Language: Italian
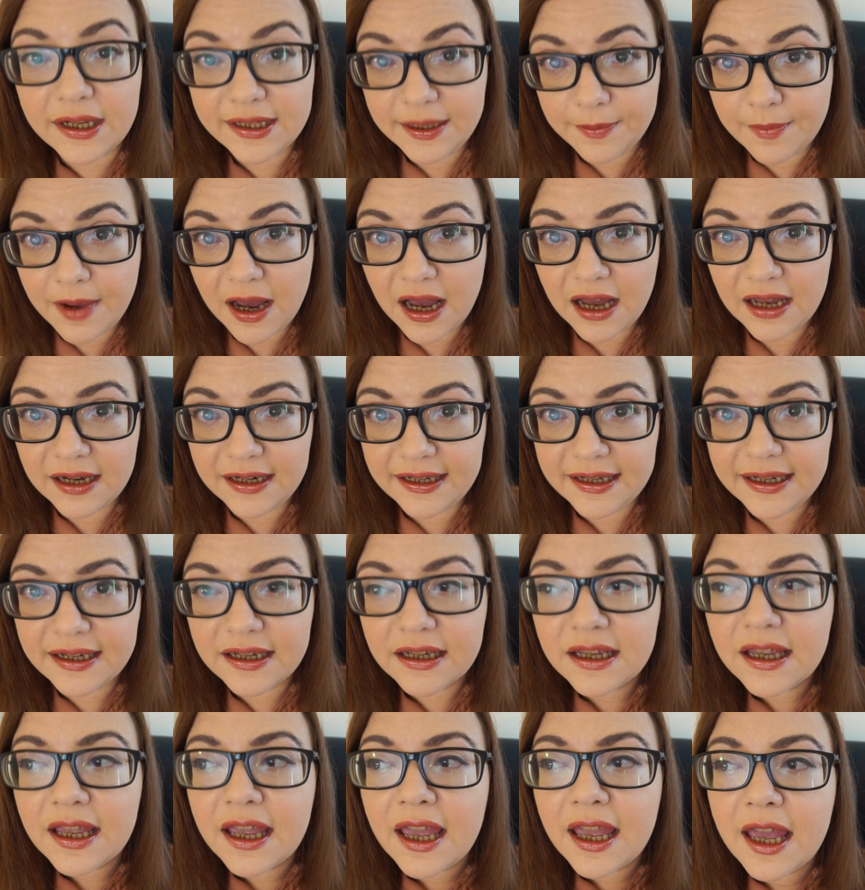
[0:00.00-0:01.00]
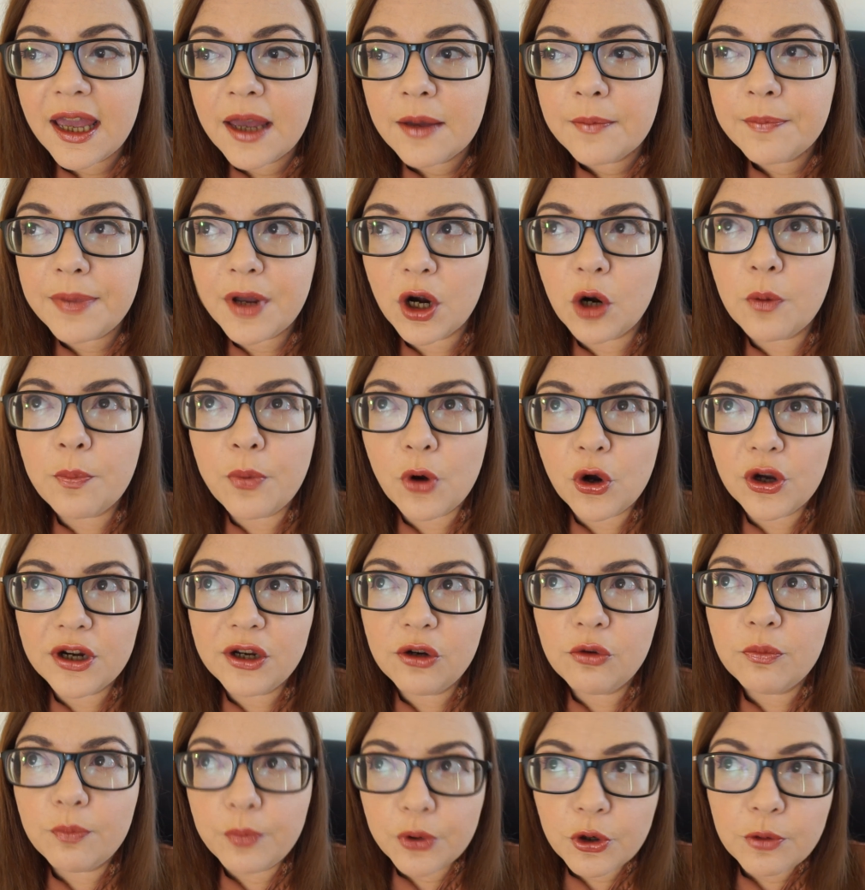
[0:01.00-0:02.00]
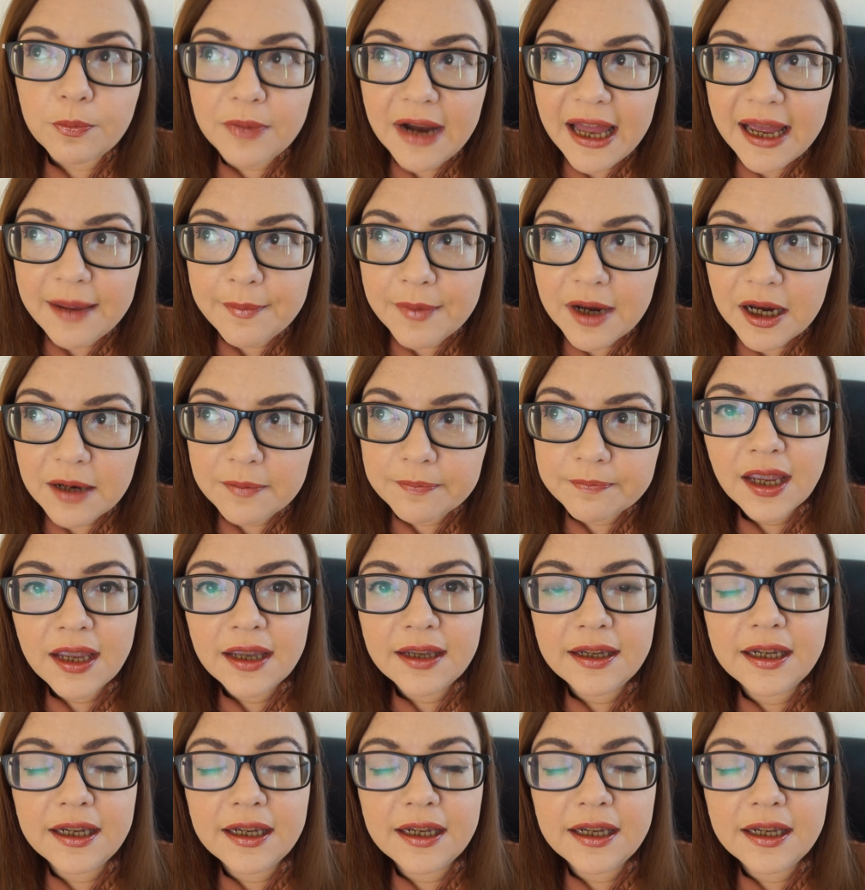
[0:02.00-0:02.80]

di male, però pone un problema.